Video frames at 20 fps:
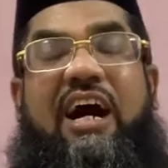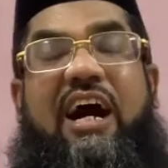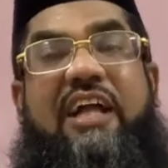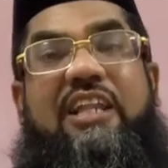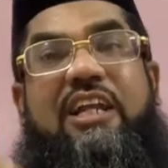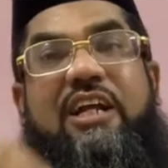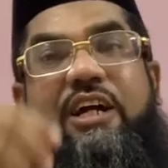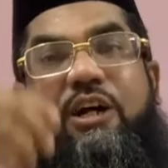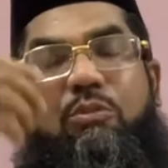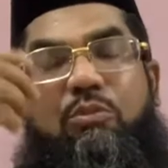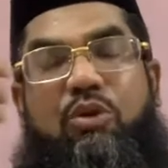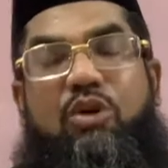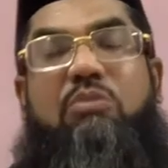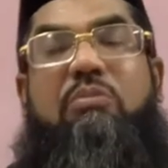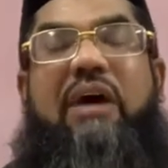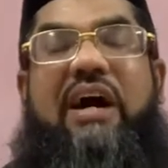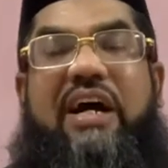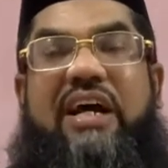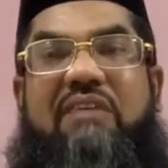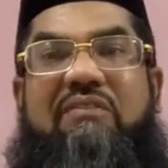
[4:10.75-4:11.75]
அதற்கு
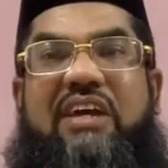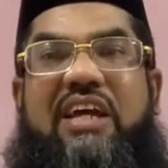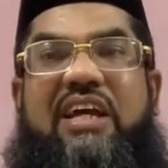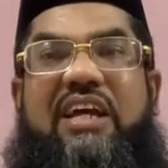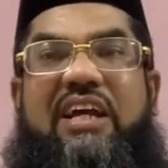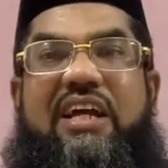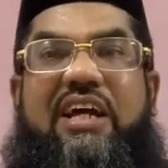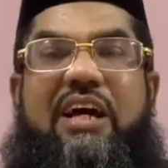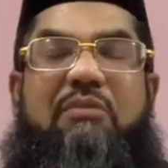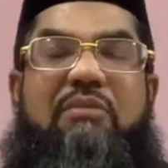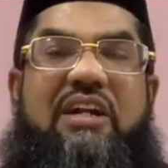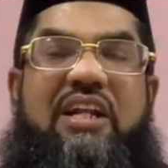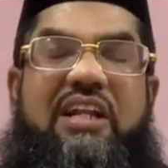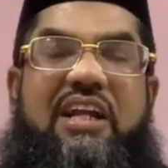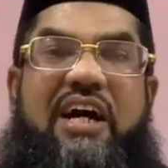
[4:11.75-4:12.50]
முன்பாகவே கண்மணி